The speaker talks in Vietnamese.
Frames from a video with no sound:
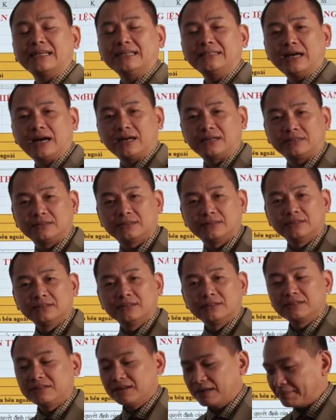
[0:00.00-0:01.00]
tinh thần.
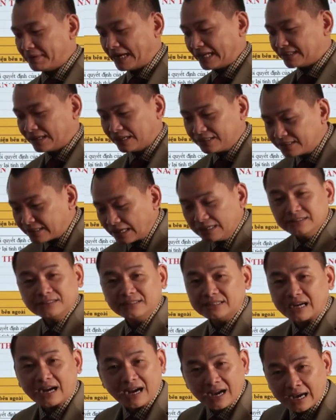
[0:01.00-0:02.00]
Tức là mẹ thất
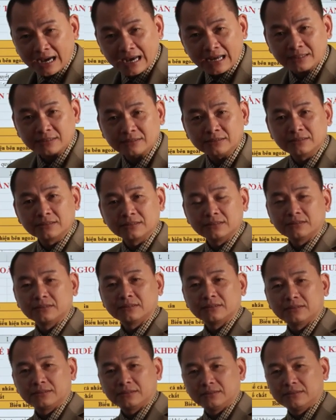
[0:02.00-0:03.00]
tình chẳng hạn
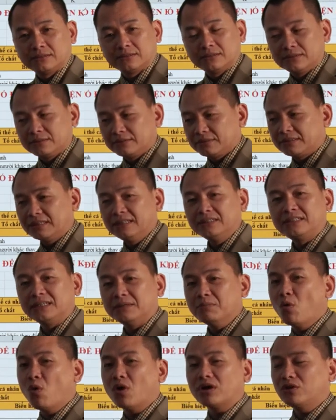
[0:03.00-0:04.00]
thì
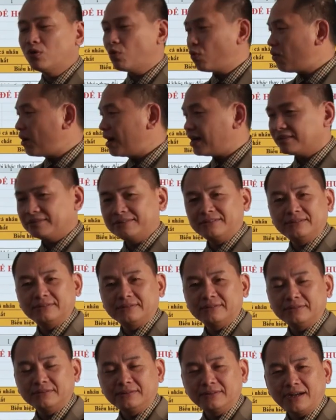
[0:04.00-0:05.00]
chỉ buồn độ
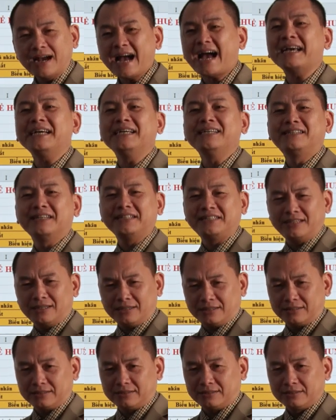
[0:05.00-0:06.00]
khoảng ngày thế
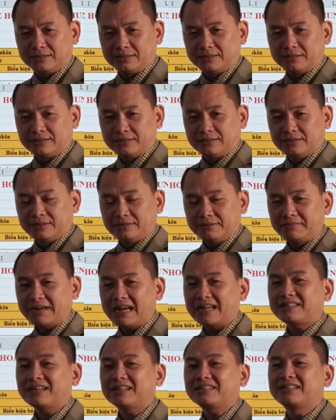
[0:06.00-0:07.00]
chứ.
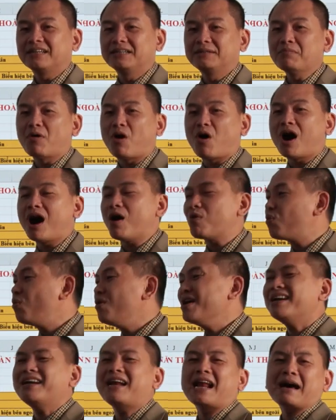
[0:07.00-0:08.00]
Mẹ thất tình bỏ học
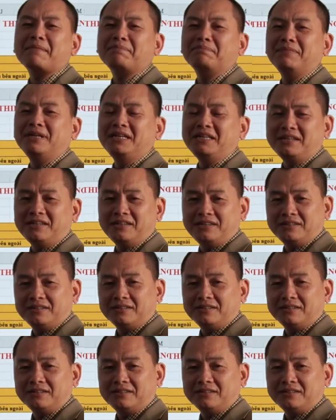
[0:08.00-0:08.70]
nguyên năm đi.